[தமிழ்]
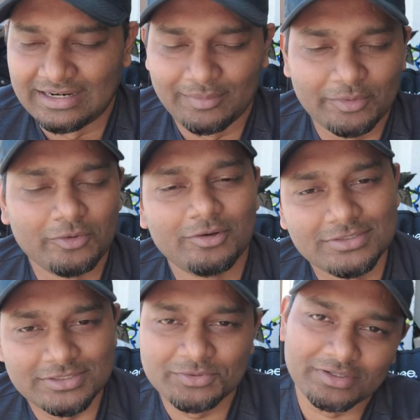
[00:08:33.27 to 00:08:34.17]
நம்ம
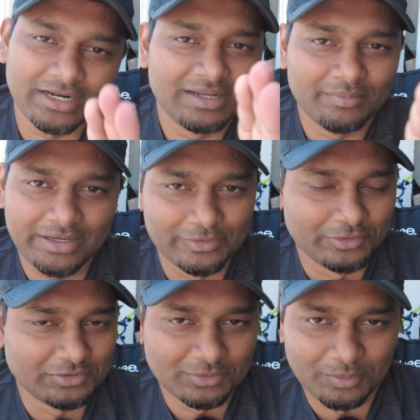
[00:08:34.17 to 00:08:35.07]
யோசித்து ஒரு நல்ல பைக்
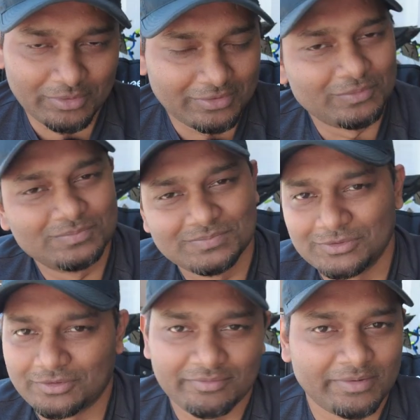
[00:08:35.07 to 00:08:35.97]
வீடியோ திரும்பவும் பண்ணோம்
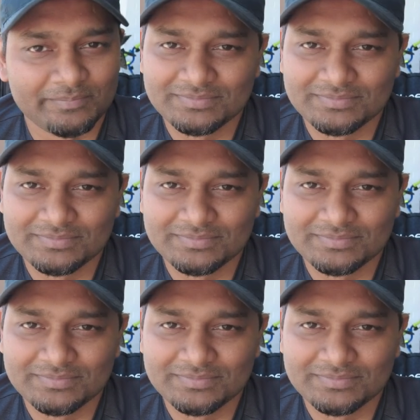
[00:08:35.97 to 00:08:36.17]
ஓகேவா